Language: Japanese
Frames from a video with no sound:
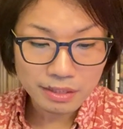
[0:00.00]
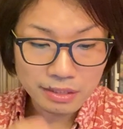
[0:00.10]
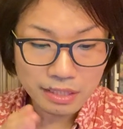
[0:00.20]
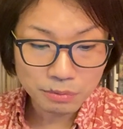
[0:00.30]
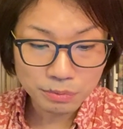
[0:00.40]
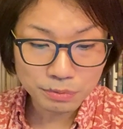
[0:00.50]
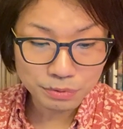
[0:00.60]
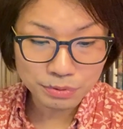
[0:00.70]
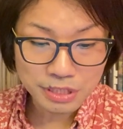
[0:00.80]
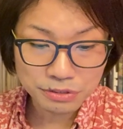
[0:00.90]
でこの
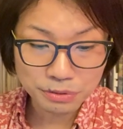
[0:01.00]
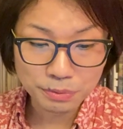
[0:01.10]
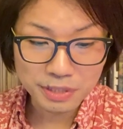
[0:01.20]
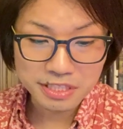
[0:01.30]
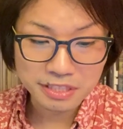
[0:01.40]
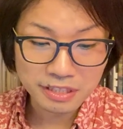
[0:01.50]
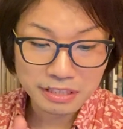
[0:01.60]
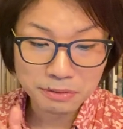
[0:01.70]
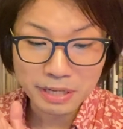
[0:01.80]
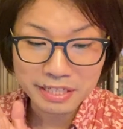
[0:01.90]
グッドセンスと評価していただい
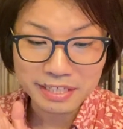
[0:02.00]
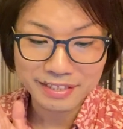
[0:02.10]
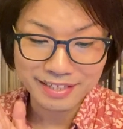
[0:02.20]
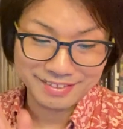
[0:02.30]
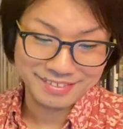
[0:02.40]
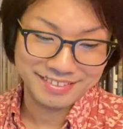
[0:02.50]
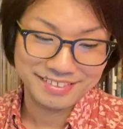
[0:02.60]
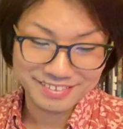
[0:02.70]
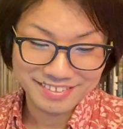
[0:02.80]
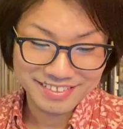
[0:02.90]
たのはありがたいで
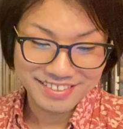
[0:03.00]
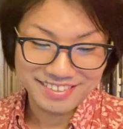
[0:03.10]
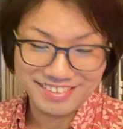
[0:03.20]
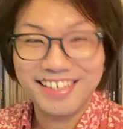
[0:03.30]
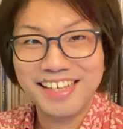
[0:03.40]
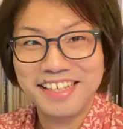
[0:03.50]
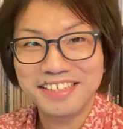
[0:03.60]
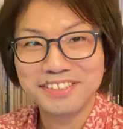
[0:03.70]
すね。